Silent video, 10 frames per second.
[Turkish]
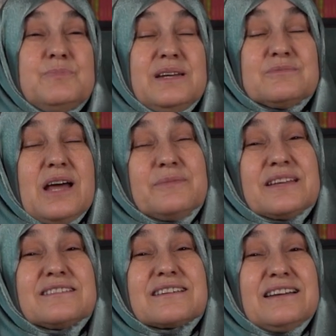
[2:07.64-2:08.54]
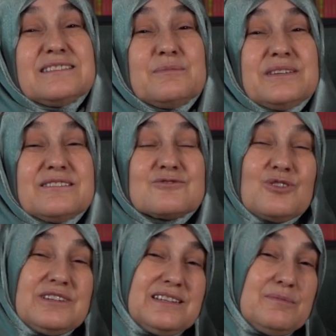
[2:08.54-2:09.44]
benim rahmetlik annemin
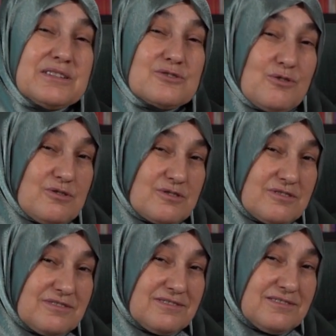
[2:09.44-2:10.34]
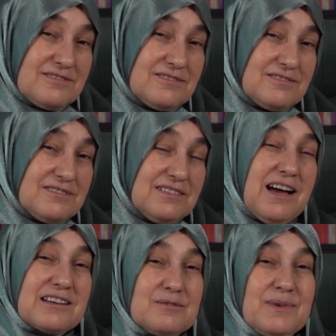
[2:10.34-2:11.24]
söylediği bir söz
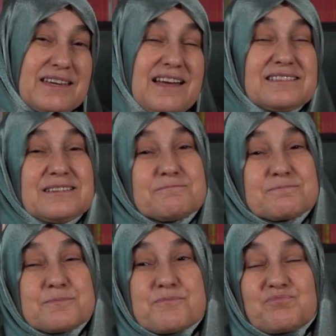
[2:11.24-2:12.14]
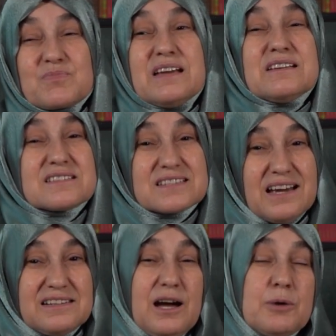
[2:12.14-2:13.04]
aklıma geldi.
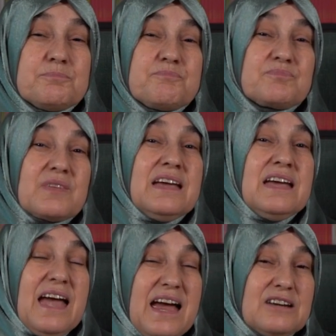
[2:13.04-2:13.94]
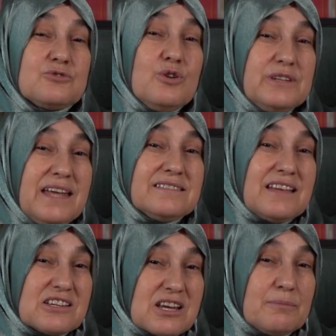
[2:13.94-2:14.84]
Saliham, her dönen
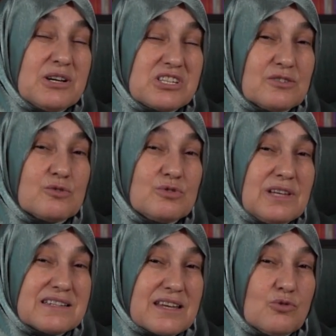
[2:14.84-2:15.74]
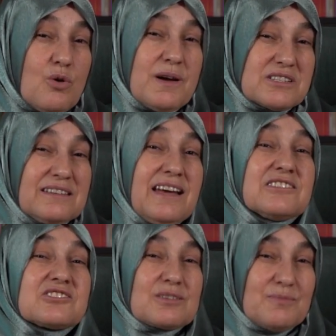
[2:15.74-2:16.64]
taşa başını tutarsan o baştan
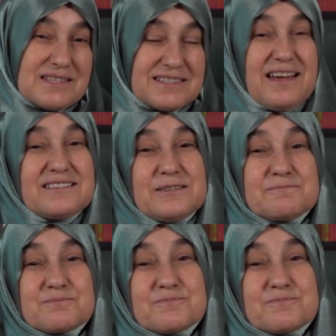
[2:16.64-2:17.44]
hayır çıkmaz derdi.